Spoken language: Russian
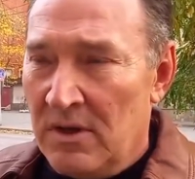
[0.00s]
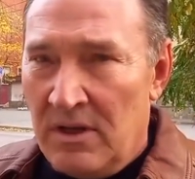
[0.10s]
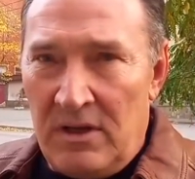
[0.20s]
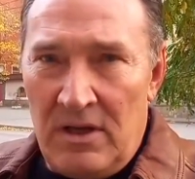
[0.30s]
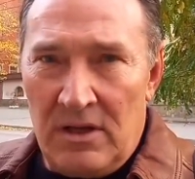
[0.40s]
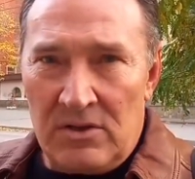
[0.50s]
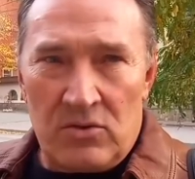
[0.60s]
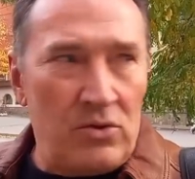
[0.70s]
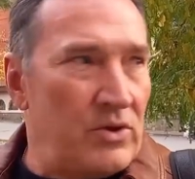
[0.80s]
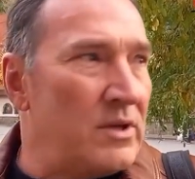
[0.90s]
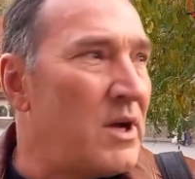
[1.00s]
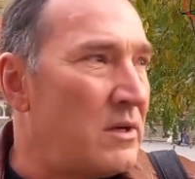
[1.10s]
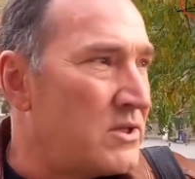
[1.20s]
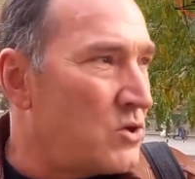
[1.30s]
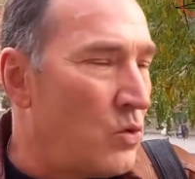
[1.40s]
И делать, что людей
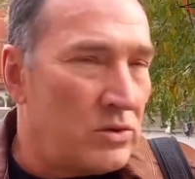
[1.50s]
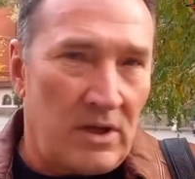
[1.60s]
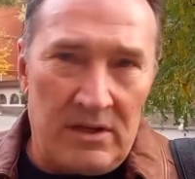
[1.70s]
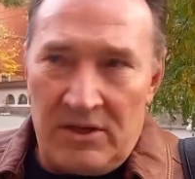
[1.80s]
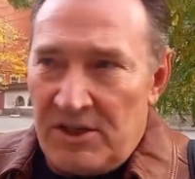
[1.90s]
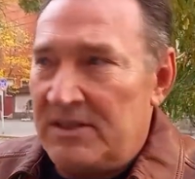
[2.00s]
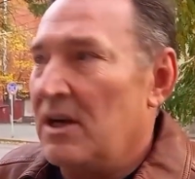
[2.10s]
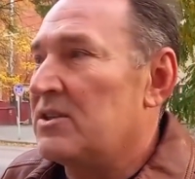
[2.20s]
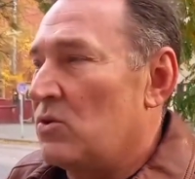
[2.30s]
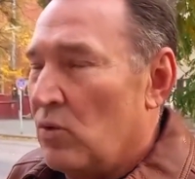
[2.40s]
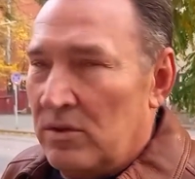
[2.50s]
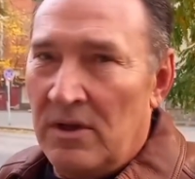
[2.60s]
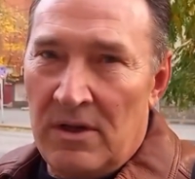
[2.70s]
как скот, они и сейчас как скот.